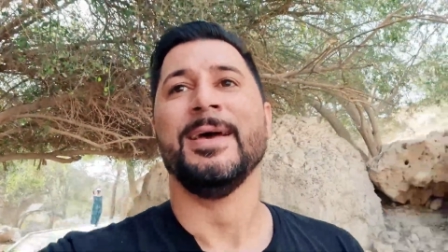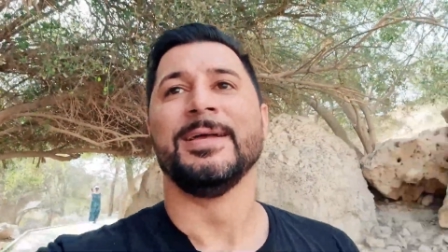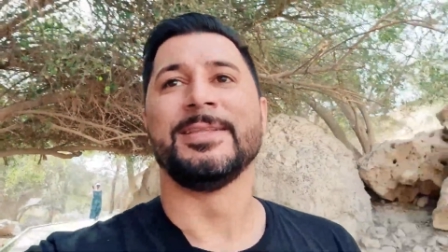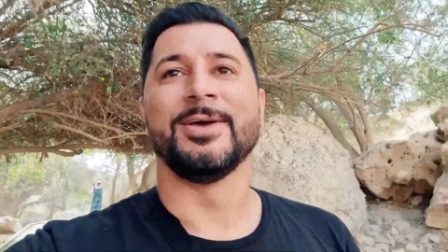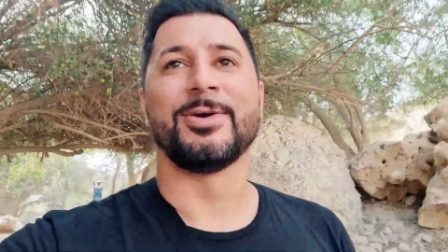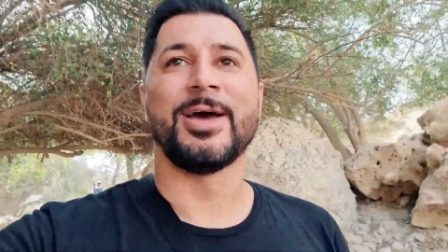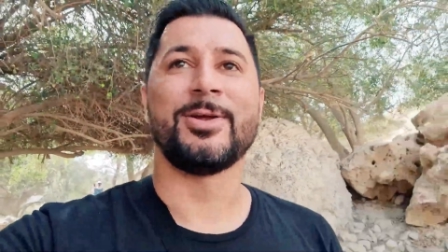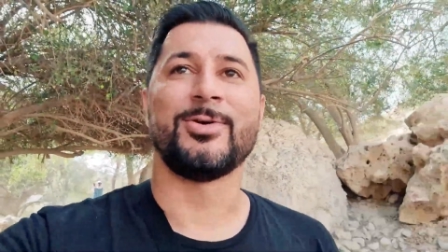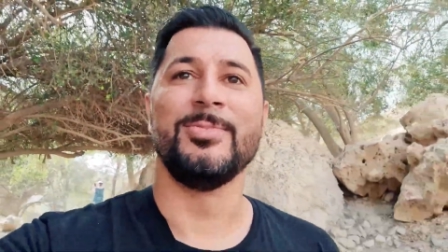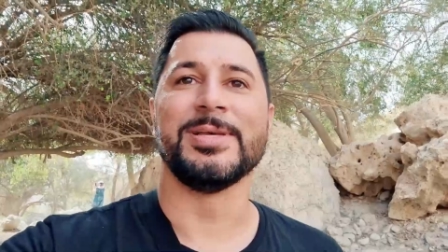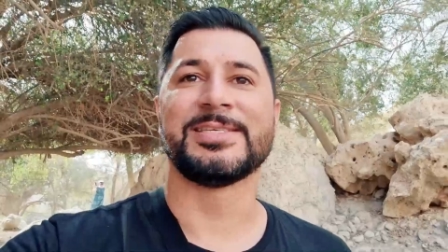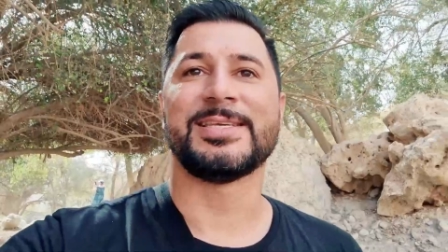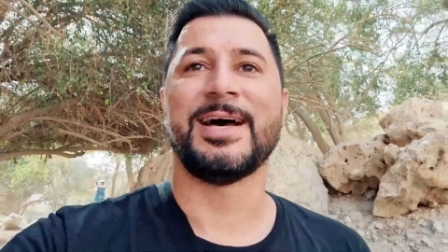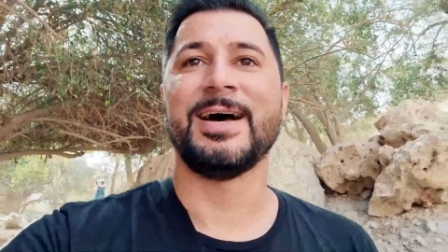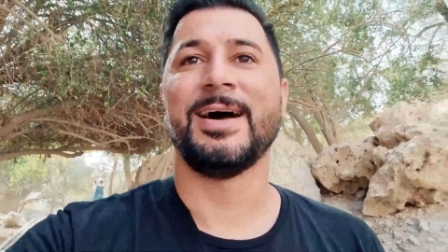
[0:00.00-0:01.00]
Então eu quero
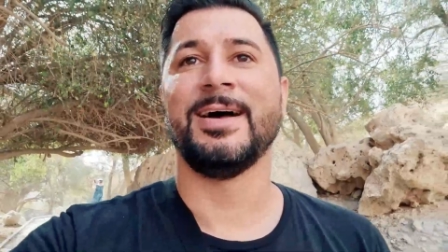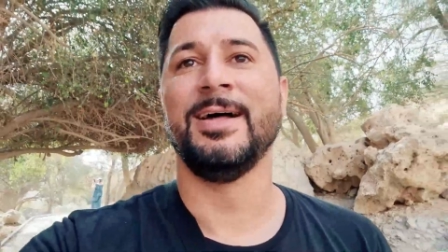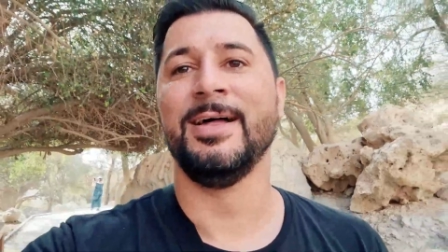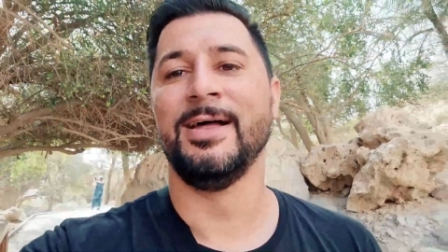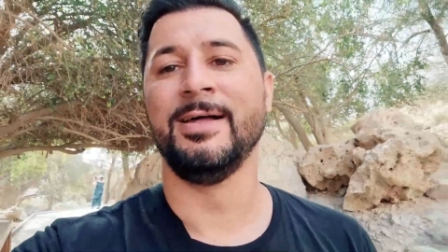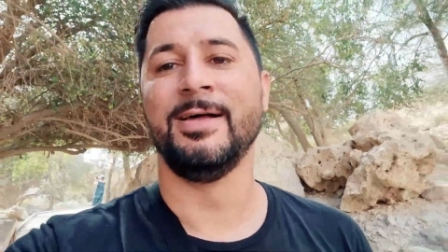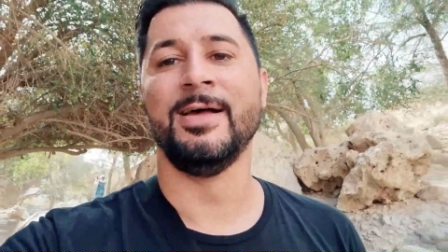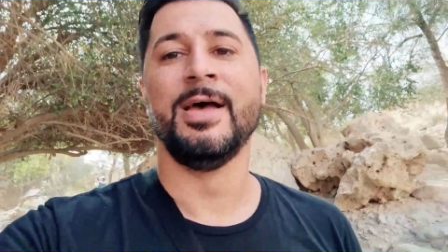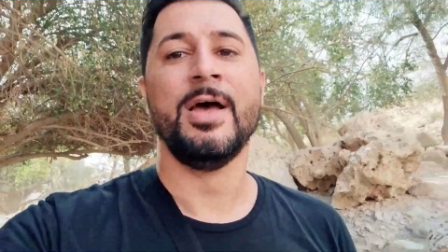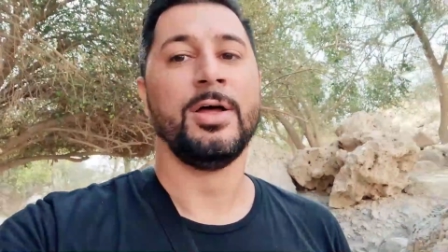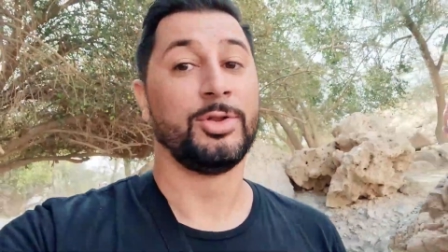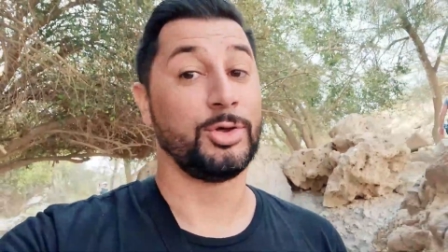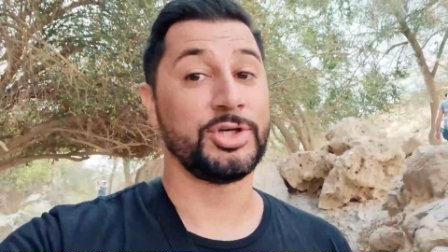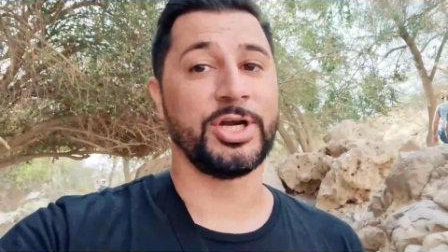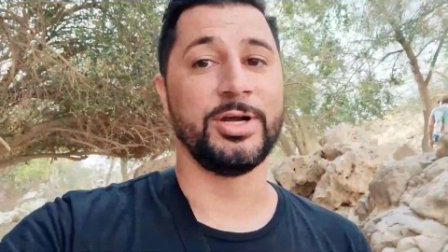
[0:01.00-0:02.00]
começar
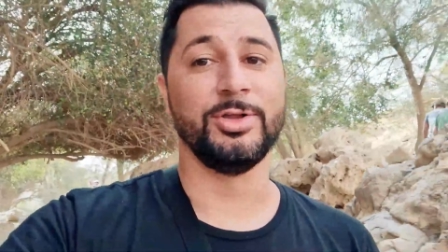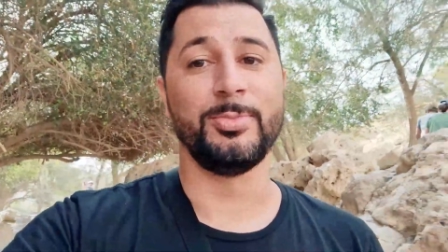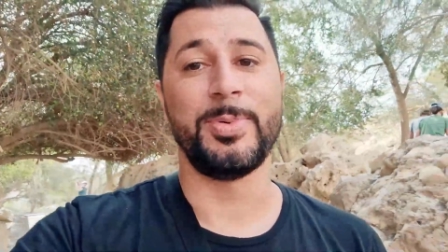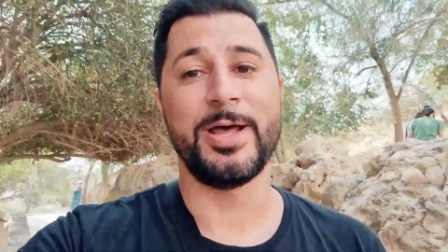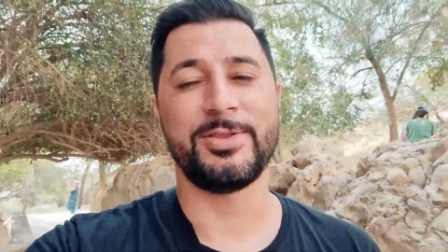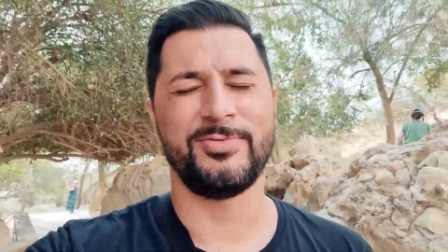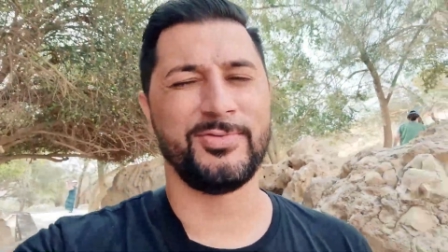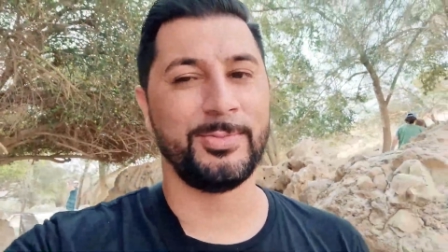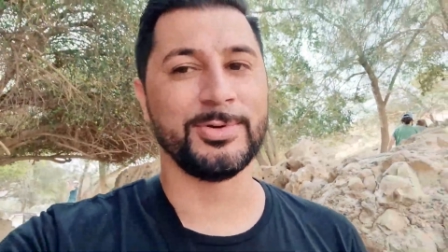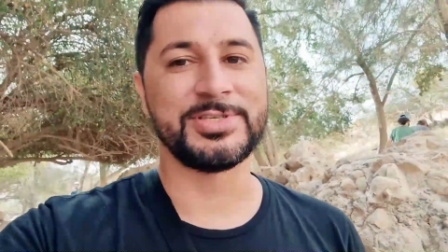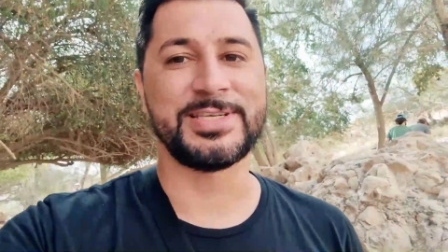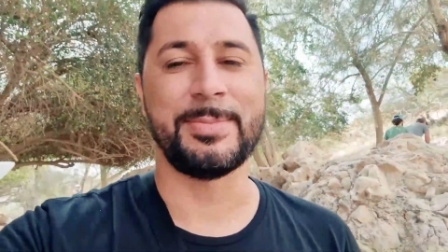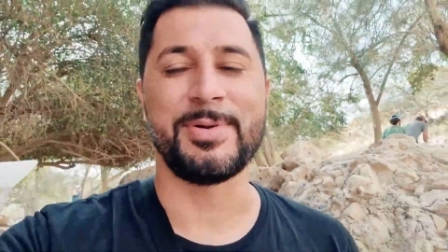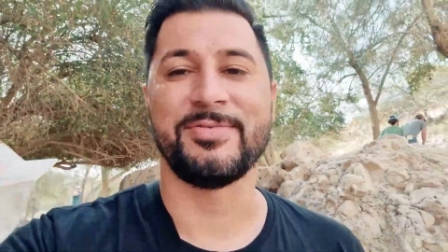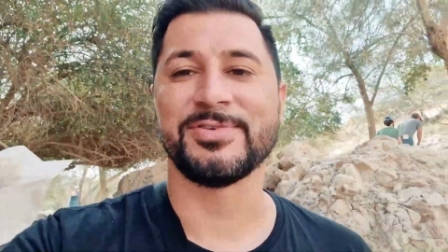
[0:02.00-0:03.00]
Tô chegando perto, vou
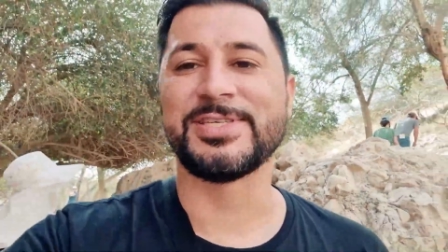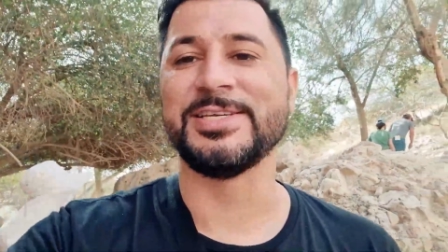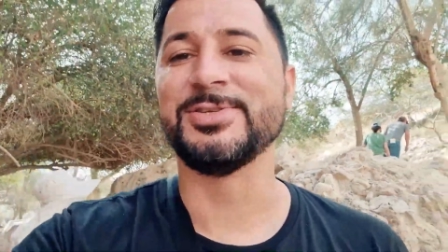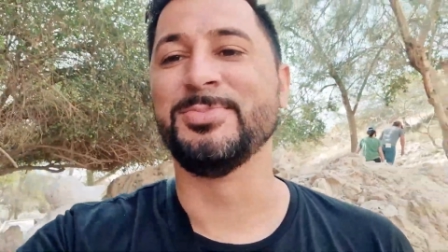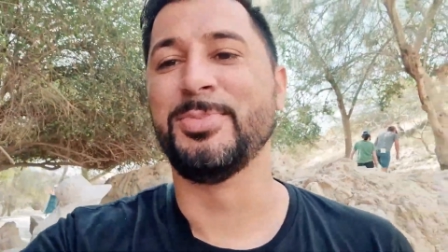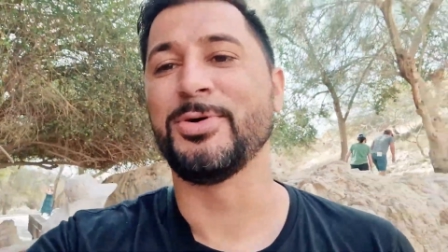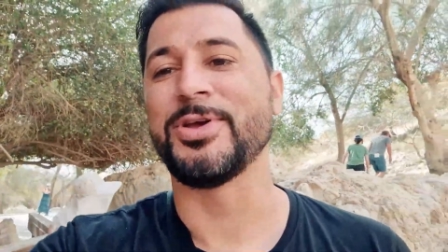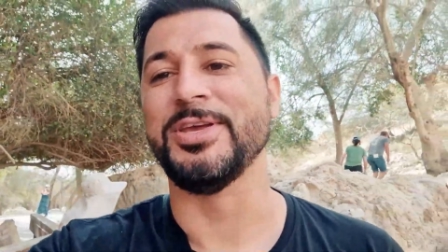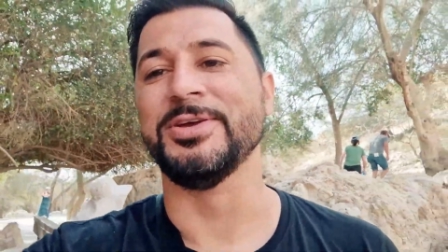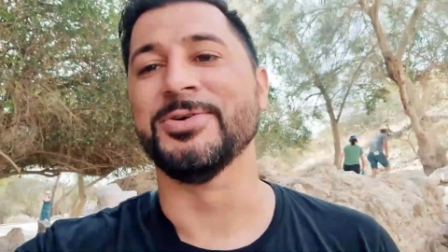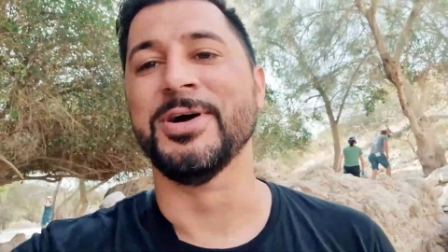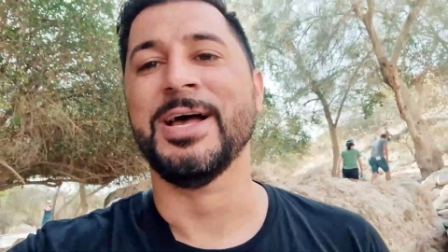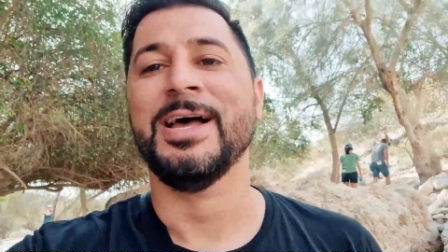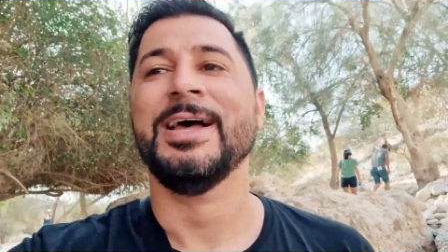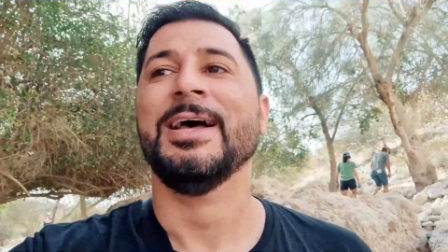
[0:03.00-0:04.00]
mostrar para vocês um pouquinho
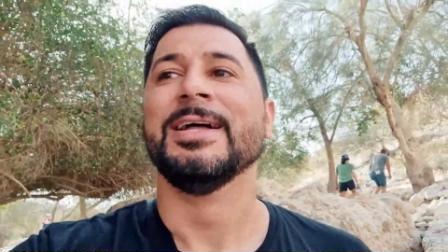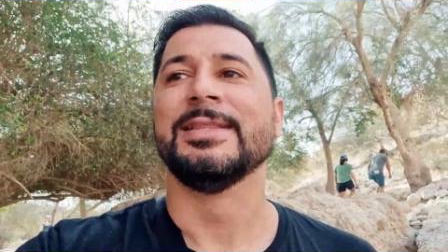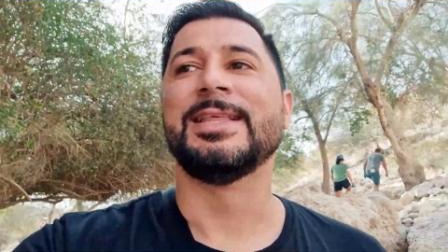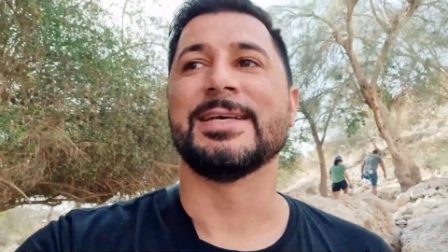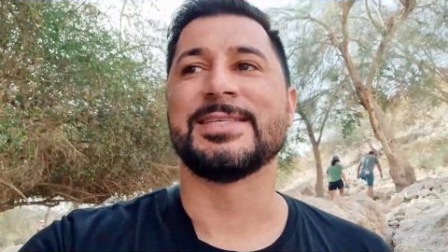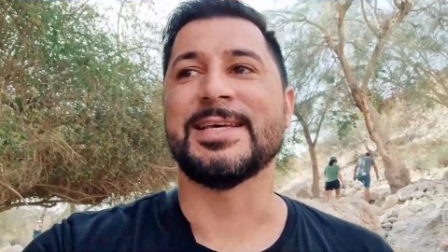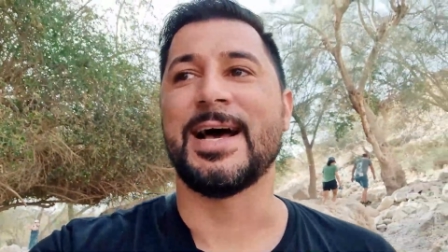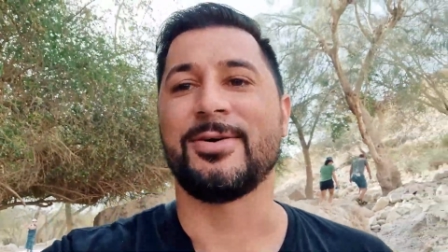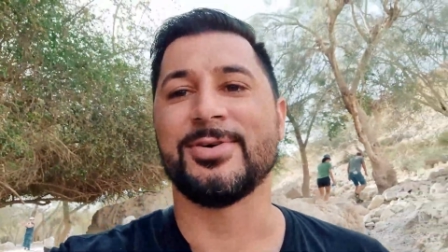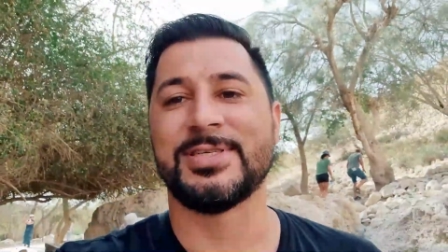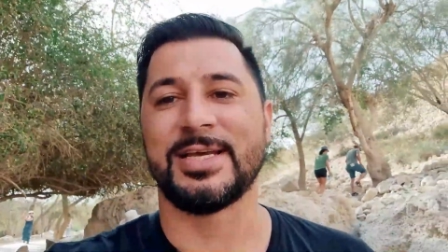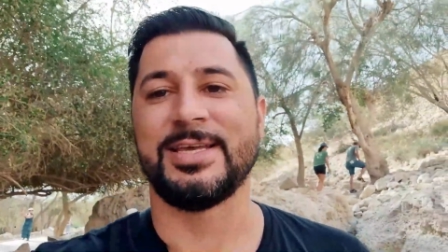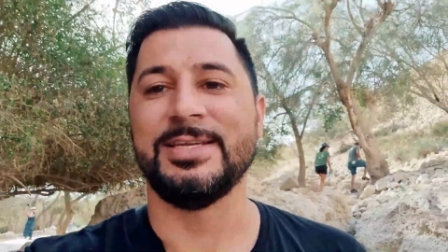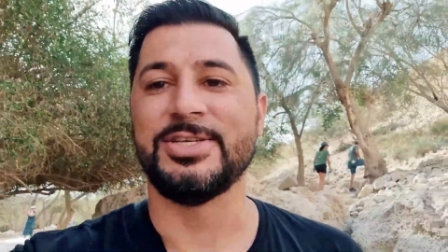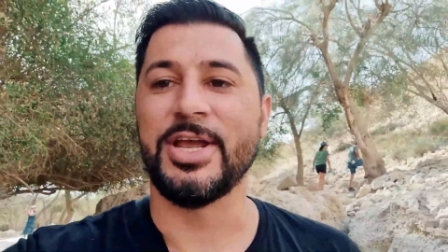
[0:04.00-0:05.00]
das águas
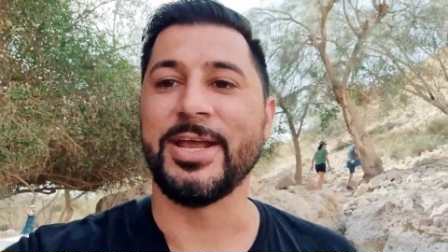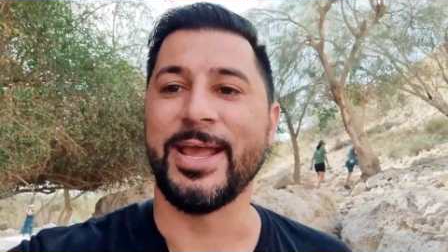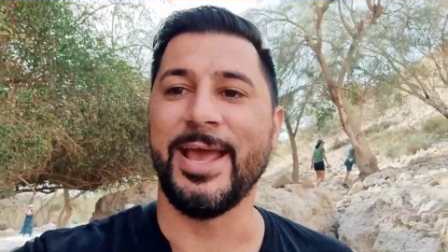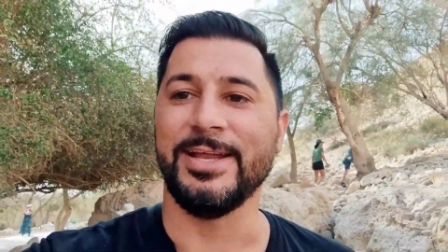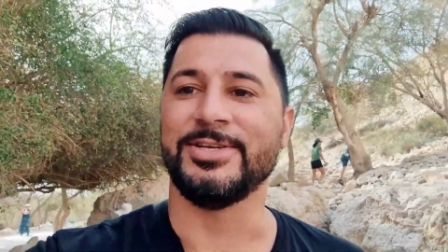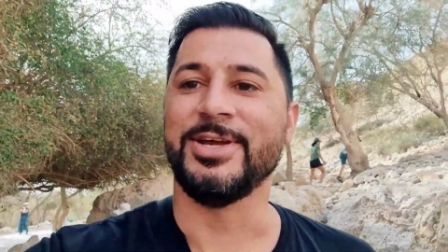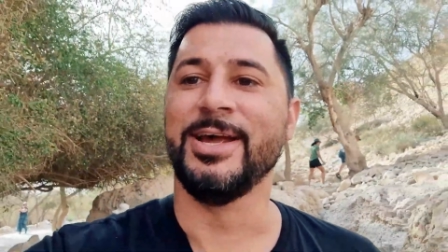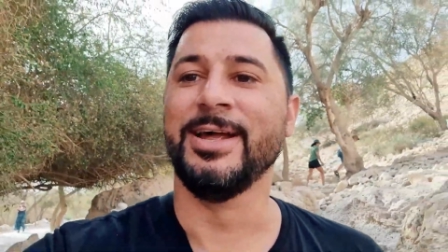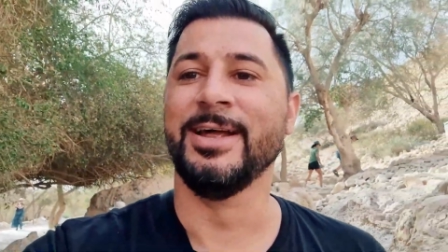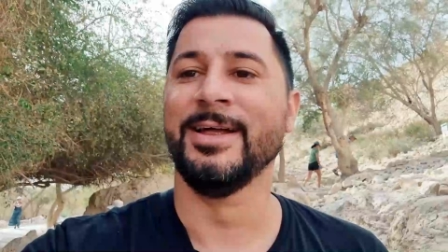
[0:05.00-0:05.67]
aqui de Enged.